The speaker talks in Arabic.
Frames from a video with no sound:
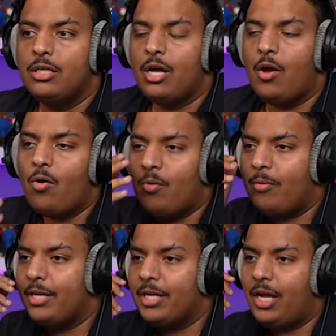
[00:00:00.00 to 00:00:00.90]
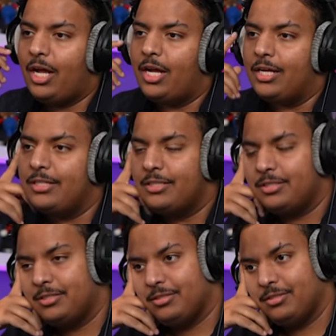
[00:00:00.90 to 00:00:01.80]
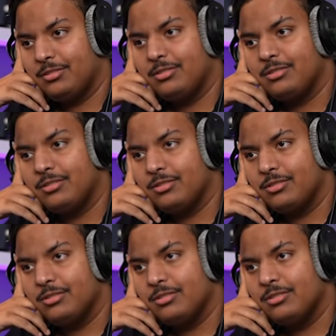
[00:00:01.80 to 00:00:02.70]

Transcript: اوه ماي جاد Oh